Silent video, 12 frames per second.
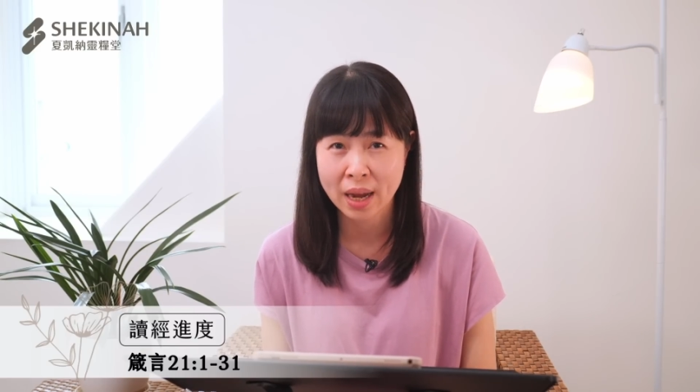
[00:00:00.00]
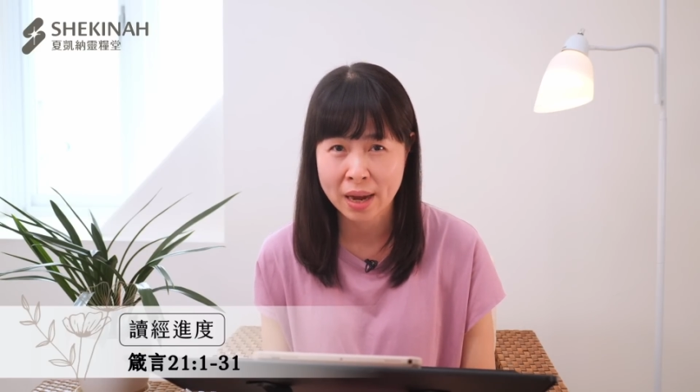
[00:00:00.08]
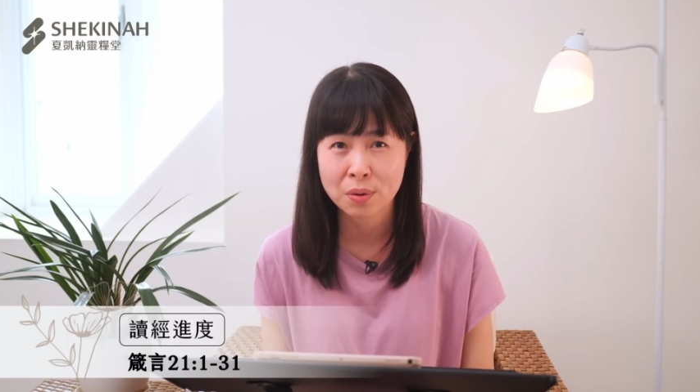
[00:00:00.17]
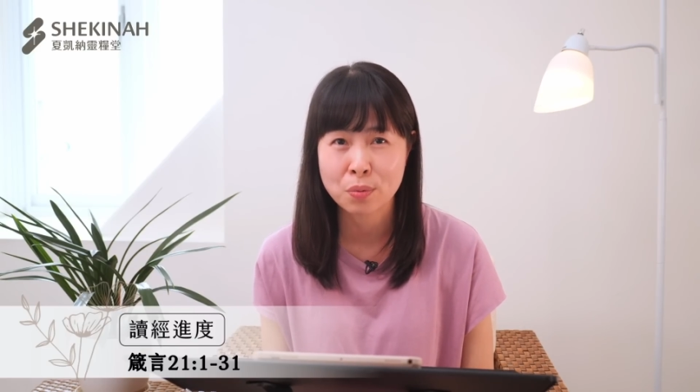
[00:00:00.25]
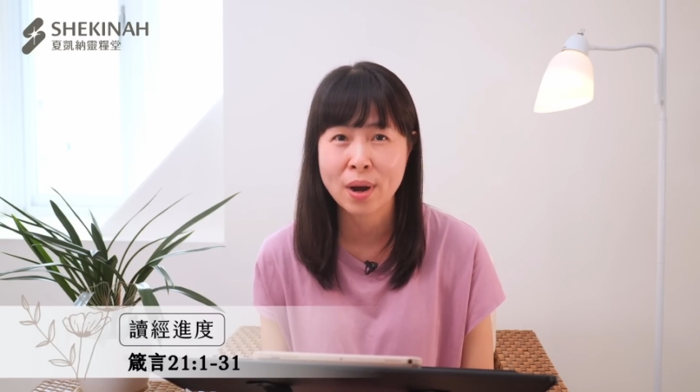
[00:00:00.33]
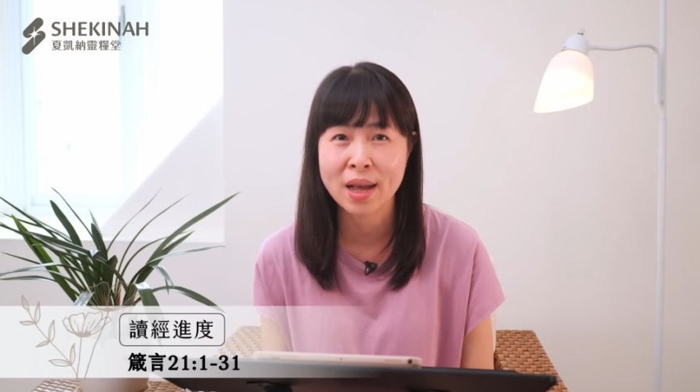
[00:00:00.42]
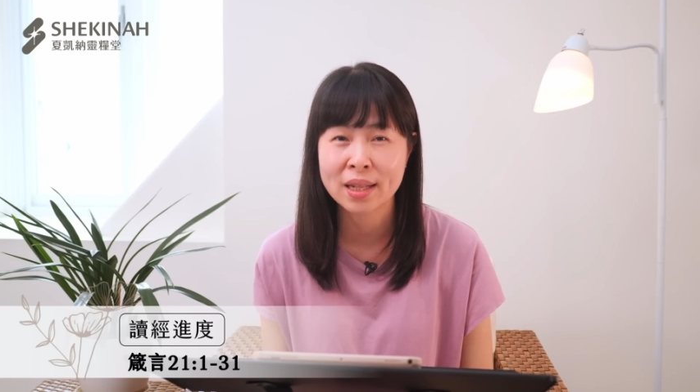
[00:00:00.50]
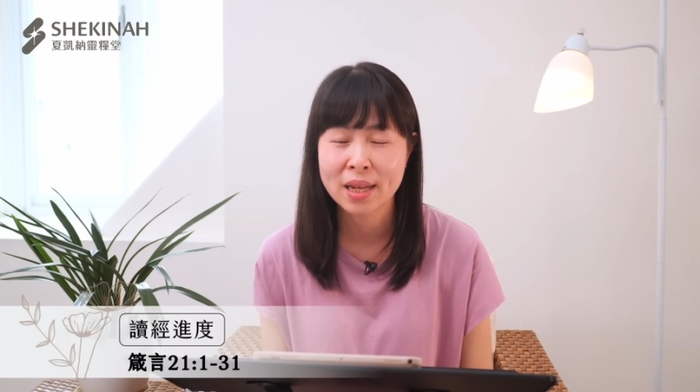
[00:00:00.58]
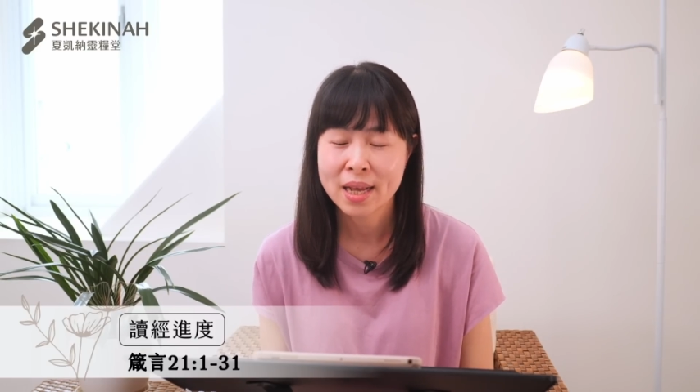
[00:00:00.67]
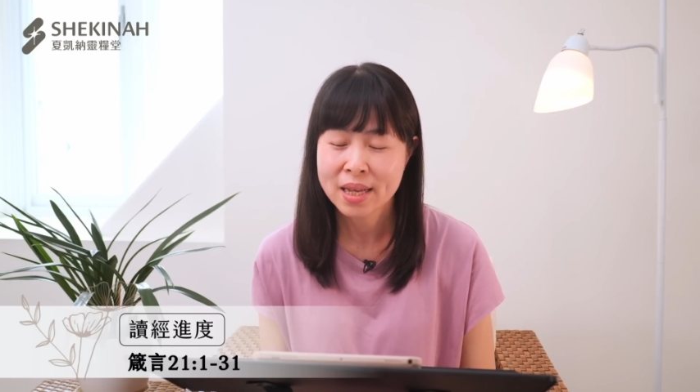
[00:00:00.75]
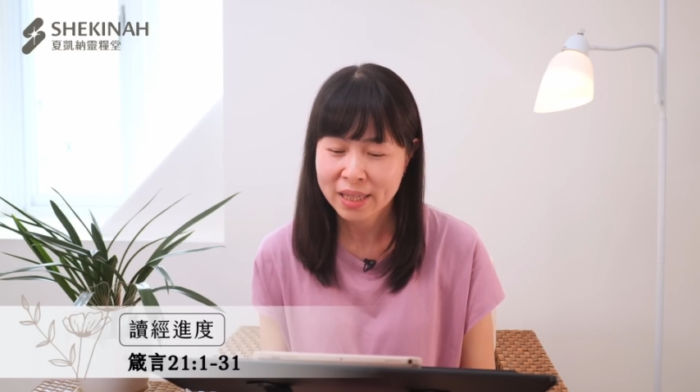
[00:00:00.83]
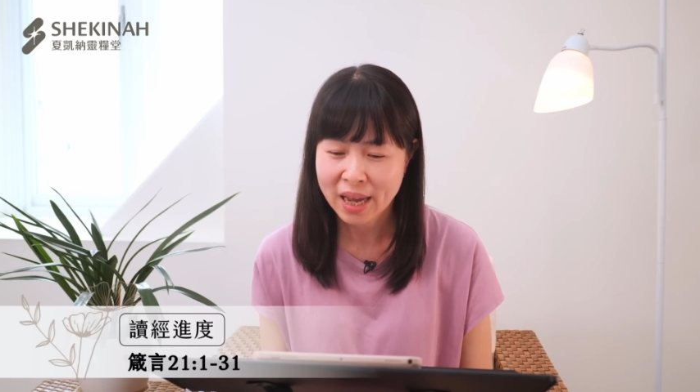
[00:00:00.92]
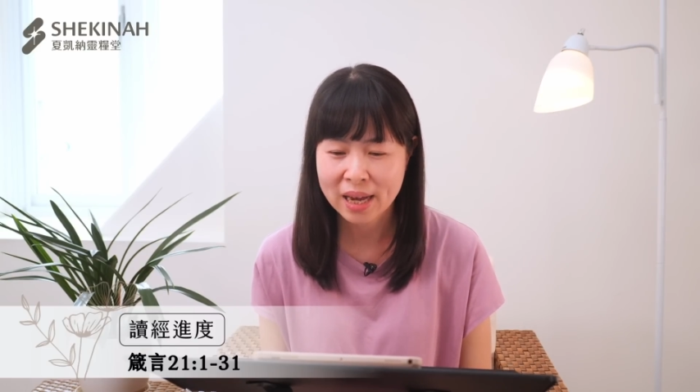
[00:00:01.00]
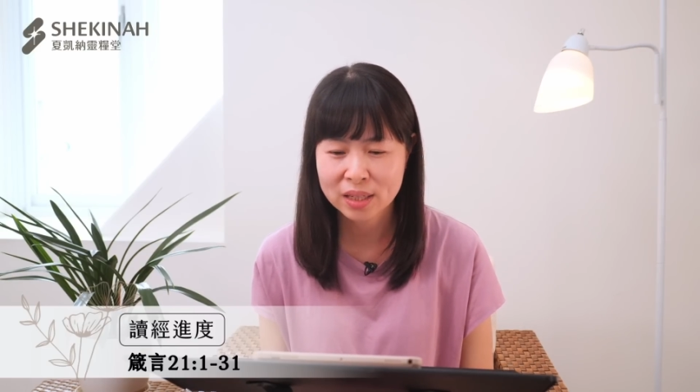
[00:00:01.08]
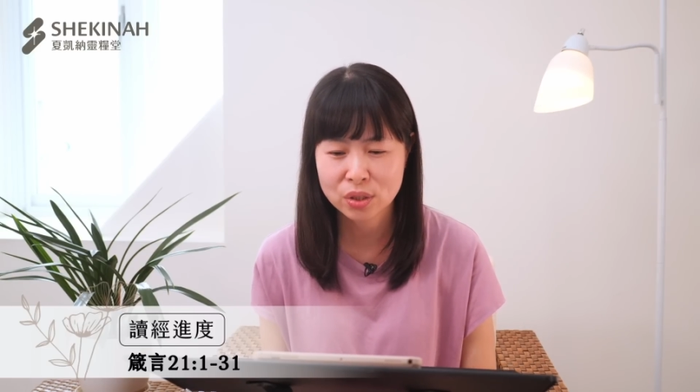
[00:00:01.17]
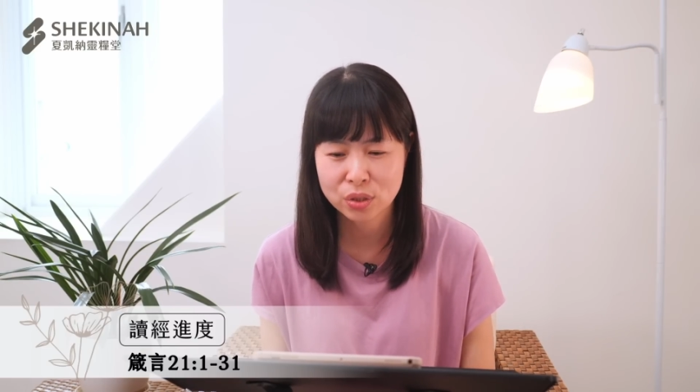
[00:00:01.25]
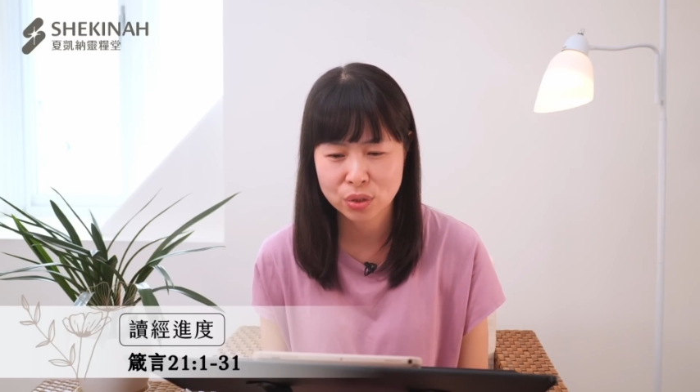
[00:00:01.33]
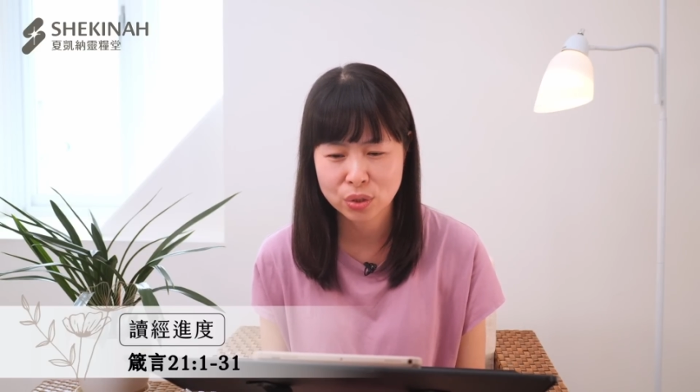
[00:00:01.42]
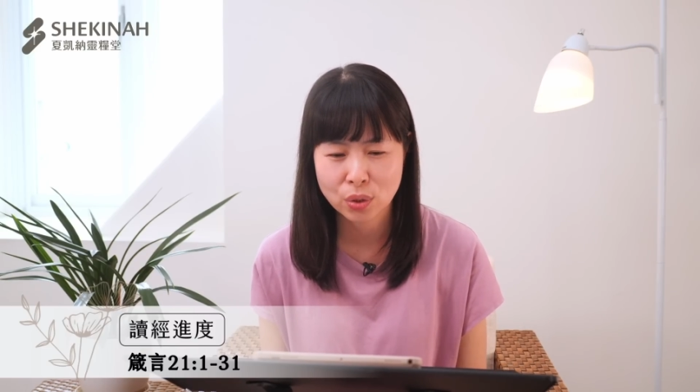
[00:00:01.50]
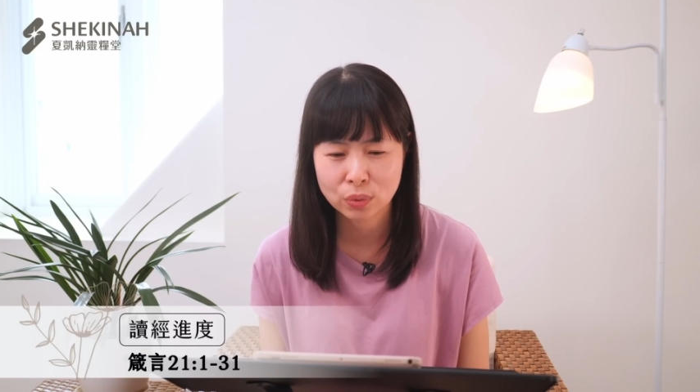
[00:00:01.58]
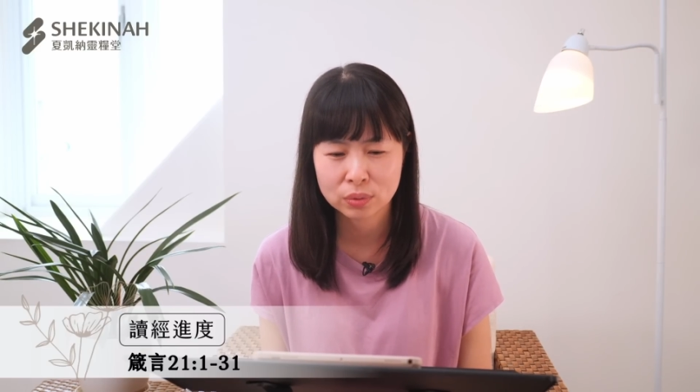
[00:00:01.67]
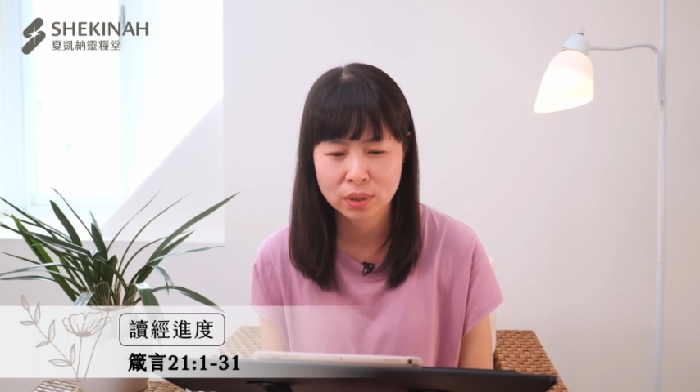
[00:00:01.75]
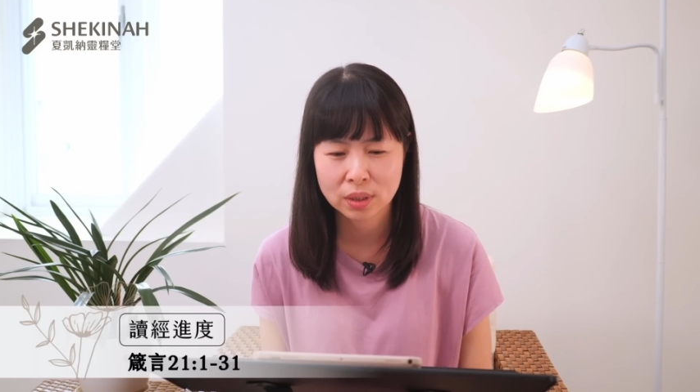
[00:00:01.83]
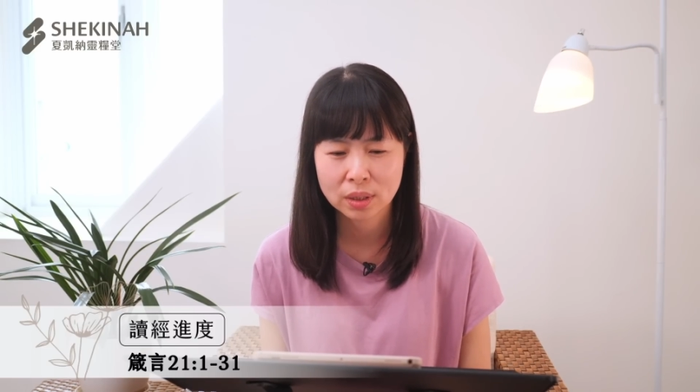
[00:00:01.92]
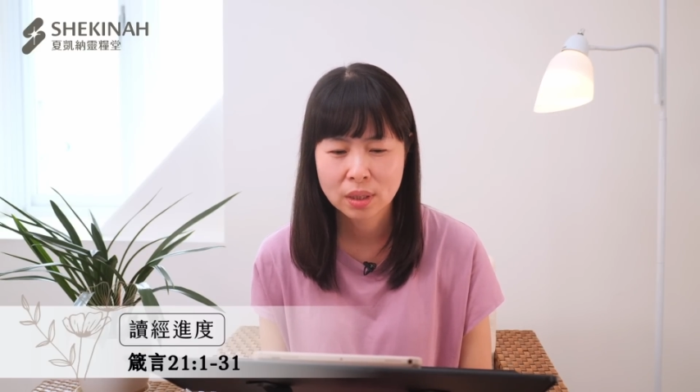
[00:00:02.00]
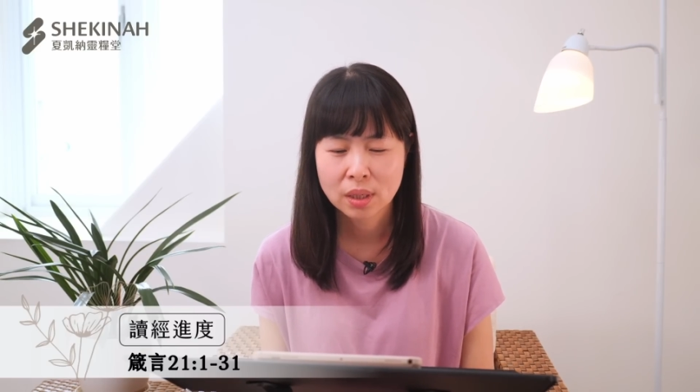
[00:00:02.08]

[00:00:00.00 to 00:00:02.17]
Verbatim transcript: 台湾开始有的。